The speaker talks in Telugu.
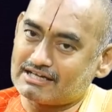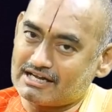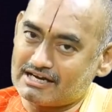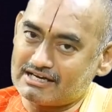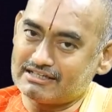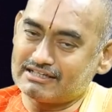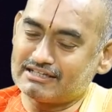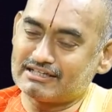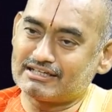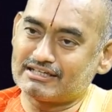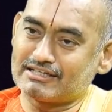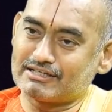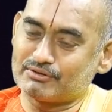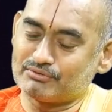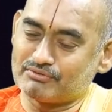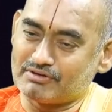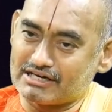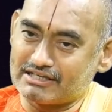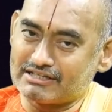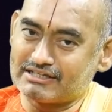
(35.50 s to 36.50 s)
కానీ
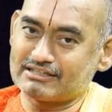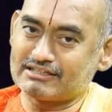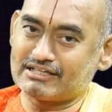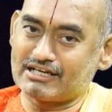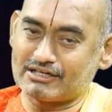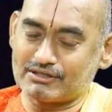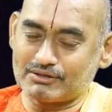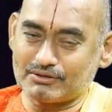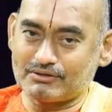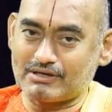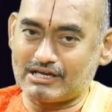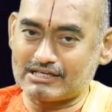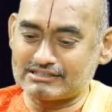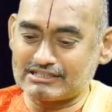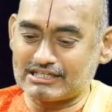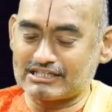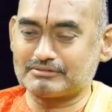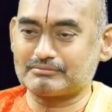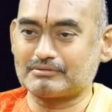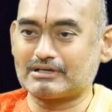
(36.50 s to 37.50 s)
నువ్వు అడిగిన దాంట్లో
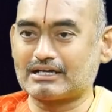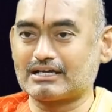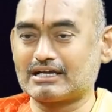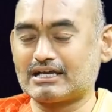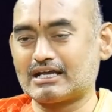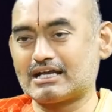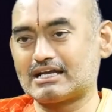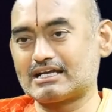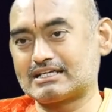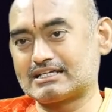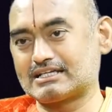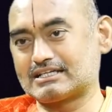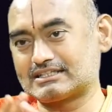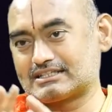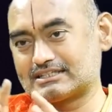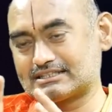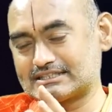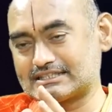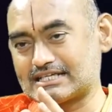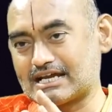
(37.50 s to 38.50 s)
ఆధ్యాత్మికంగా
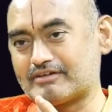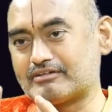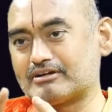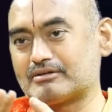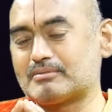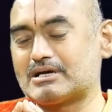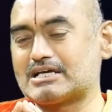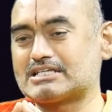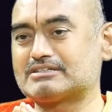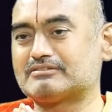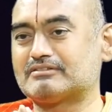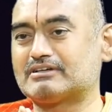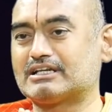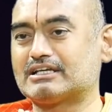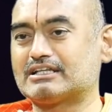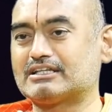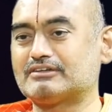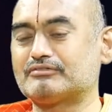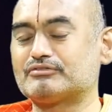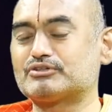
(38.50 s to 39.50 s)
శ్రావణ మాసం
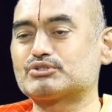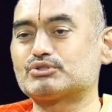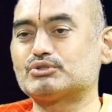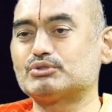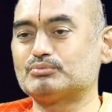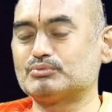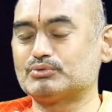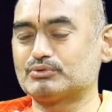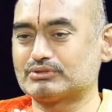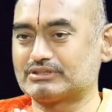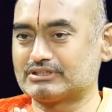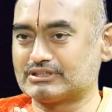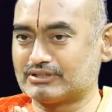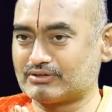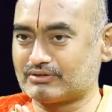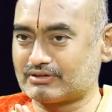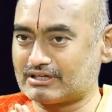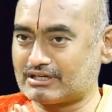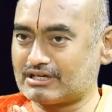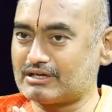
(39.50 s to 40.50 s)
అనేది విష్ణుమూర్తి
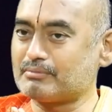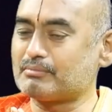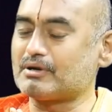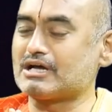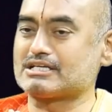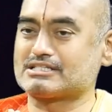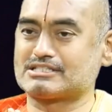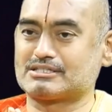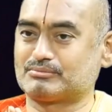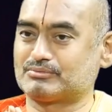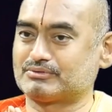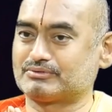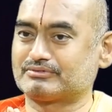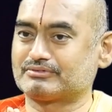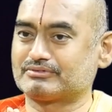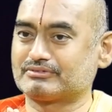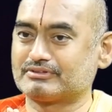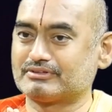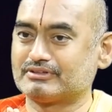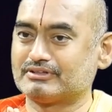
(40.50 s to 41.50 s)
యొక్క మాసము
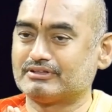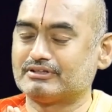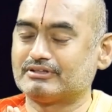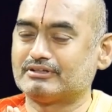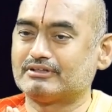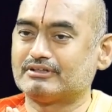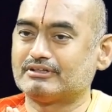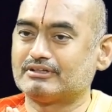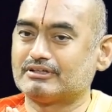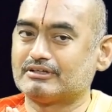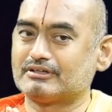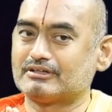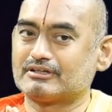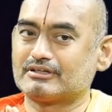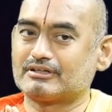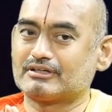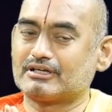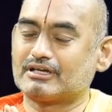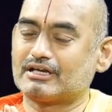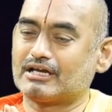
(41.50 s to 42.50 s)

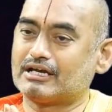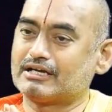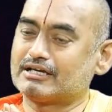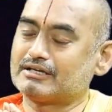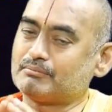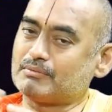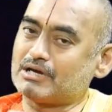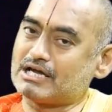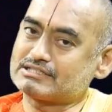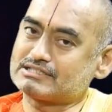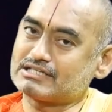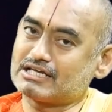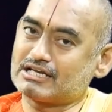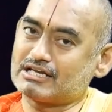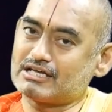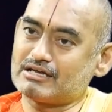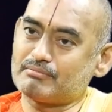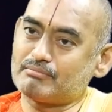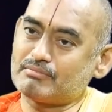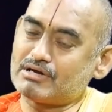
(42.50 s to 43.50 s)
అంటే
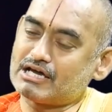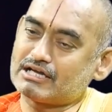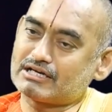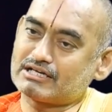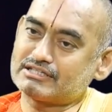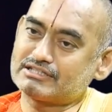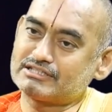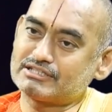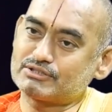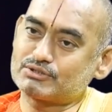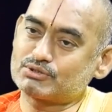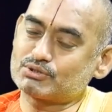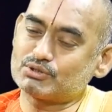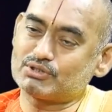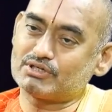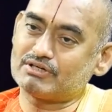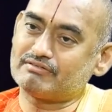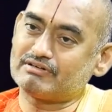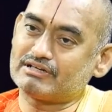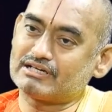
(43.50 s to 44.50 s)
మాసాన
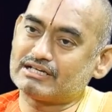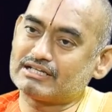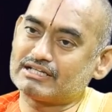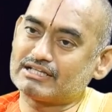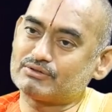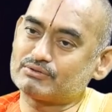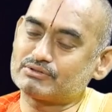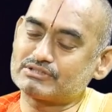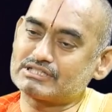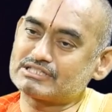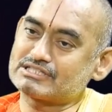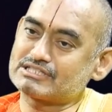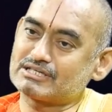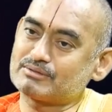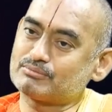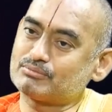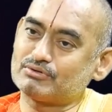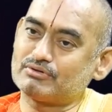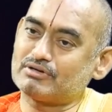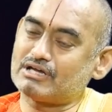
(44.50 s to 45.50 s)
మార్గశీర్షోహం అన్నది
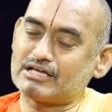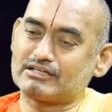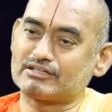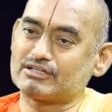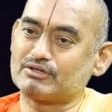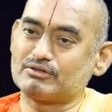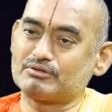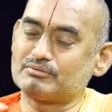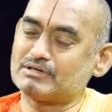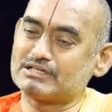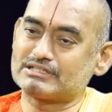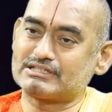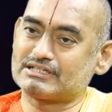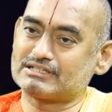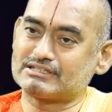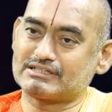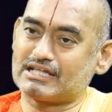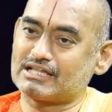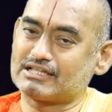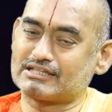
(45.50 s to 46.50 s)
వచ్చేసేమో ఆయన ధనుర్మాసాన
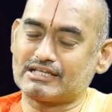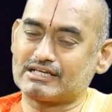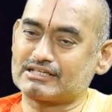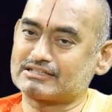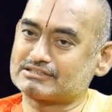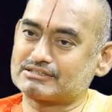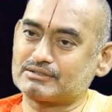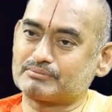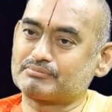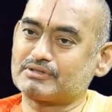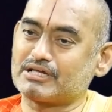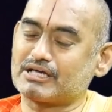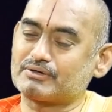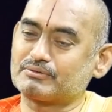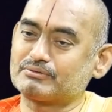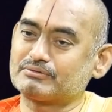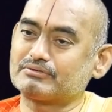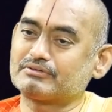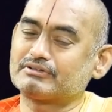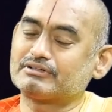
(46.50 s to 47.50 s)
దానికి
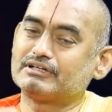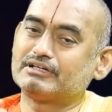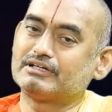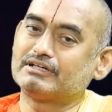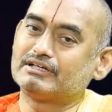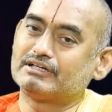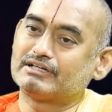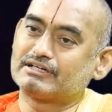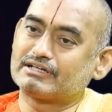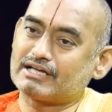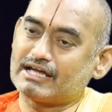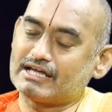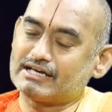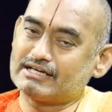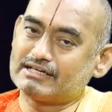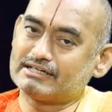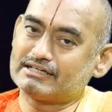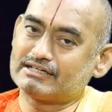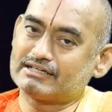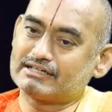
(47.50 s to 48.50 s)
చెప్తారు కానీ
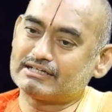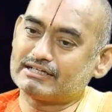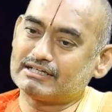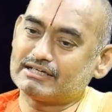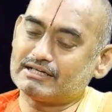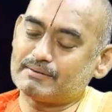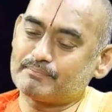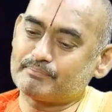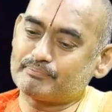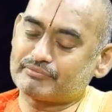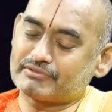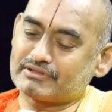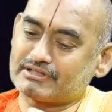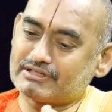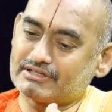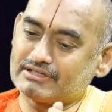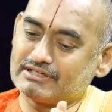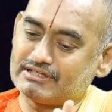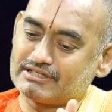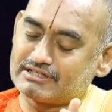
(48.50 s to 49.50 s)
ఏంటంటే
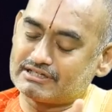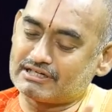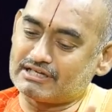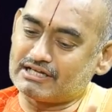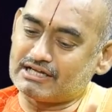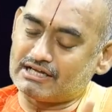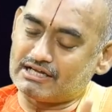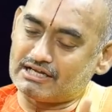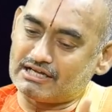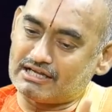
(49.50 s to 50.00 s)
ఇక్కడ